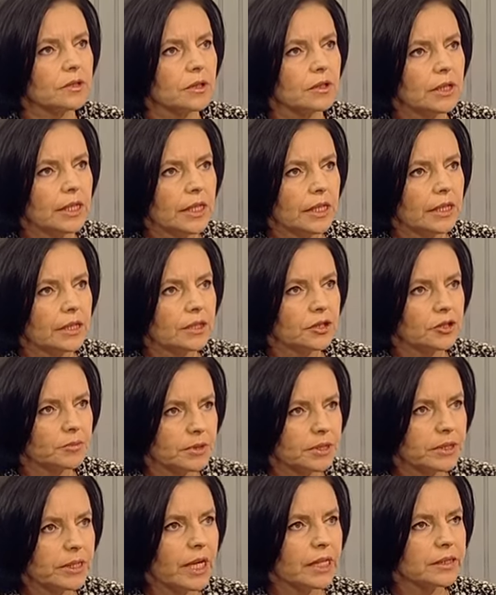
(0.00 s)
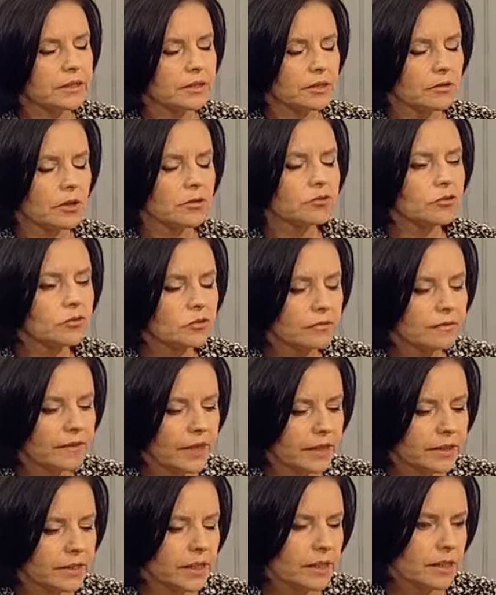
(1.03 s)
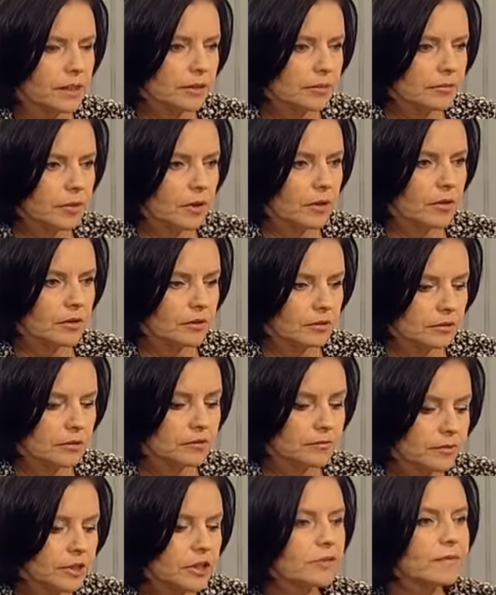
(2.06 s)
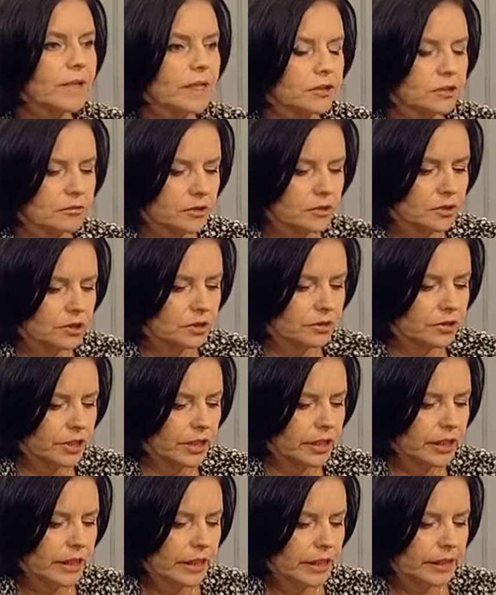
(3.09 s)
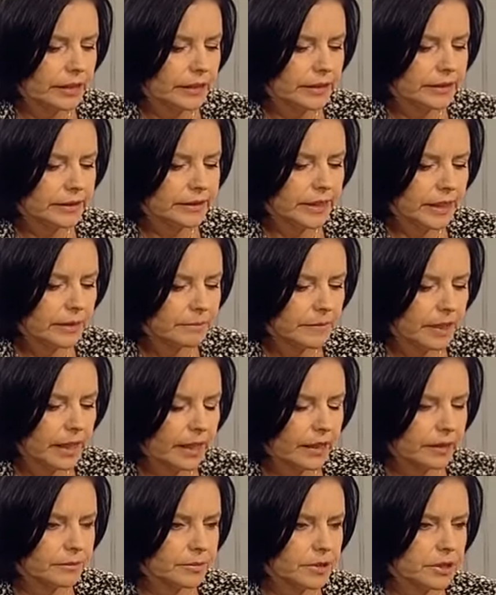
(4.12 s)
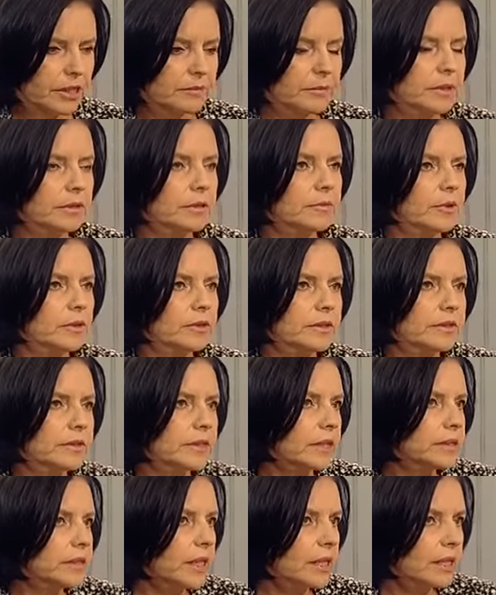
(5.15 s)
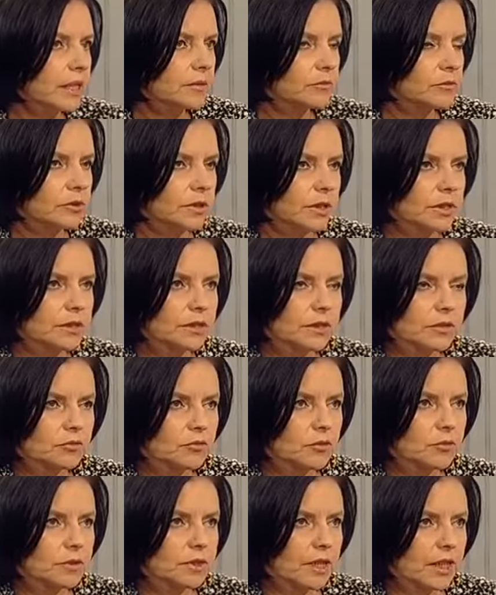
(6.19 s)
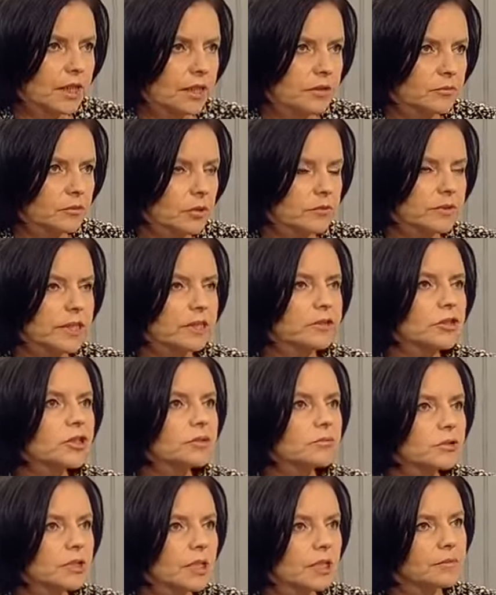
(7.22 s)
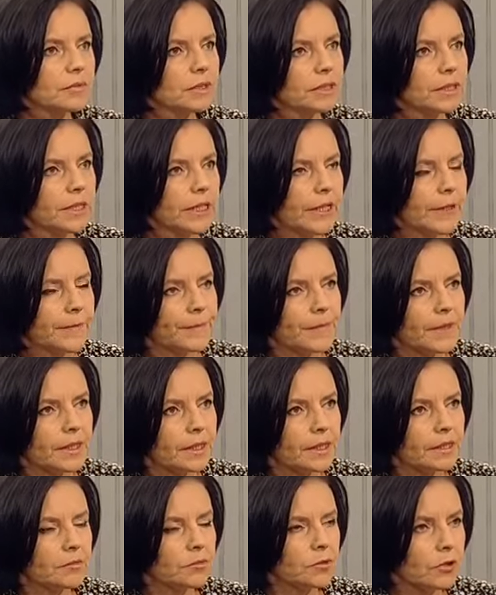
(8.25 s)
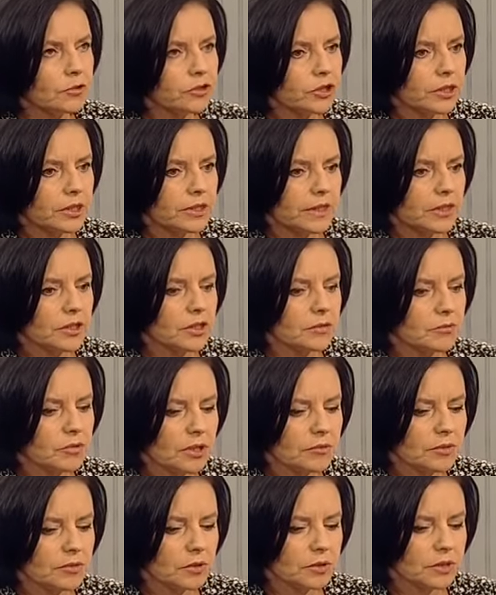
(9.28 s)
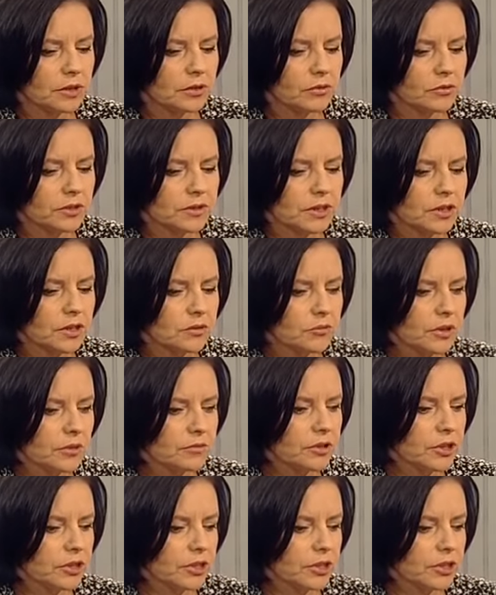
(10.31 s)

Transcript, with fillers: do szpitali, szpitali są odtruwane bo no, wręcz walczą o życie. E, nie ma, przynajmniej policja nie alarmuje, inne służby nie alarmują, zatrzymujemy młodzież, zatrzymujemy młodych ludzi, zatrzymujemy